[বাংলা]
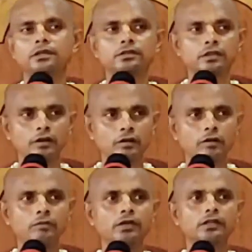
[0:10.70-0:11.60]

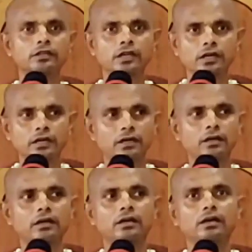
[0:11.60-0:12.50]
শ্রীরঙ্গম ক্ষেত্রে
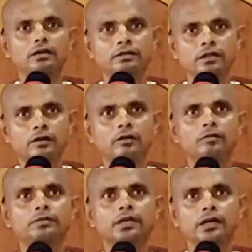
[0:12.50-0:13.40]
শ্রীরঙ্গম
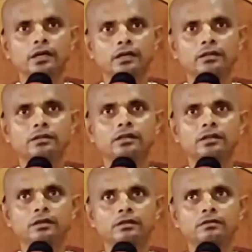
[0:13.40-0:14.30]
থেকে
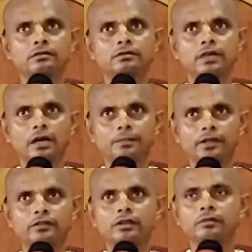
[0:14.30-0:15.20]
চার
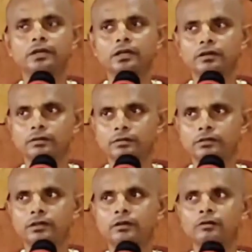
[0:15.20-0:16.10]
পাঁচ কিলোমিটার
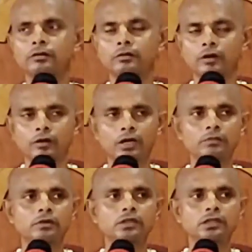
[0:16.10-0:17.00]
শ্রীরঙ্গম রঙ্গনাথ
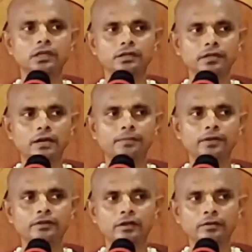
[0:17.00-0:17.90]
মন্দির থেকে চার পাঁচ
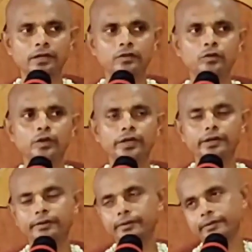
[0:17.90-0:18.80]
কিলোমিটার দূরে
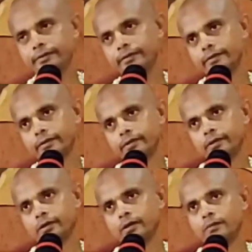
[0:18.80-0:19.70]

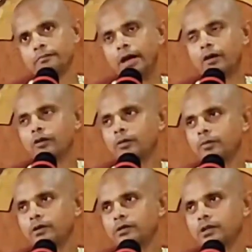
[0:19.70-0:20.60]
ব্যাঙ্কট
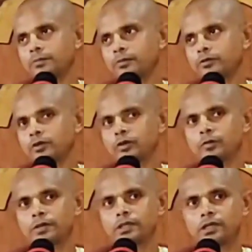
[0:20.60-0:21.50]
ভট্টের
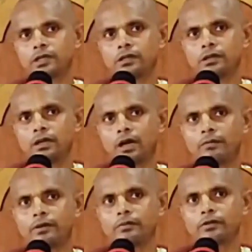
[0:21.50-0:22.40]
পুত্ররূপে তিনি
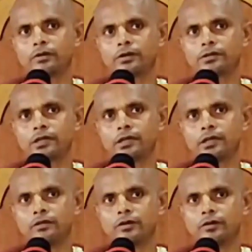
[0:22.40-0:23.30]
আবির্ভূত হয়েছিলেন
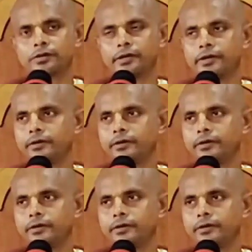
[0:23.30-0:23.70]
এই জগতে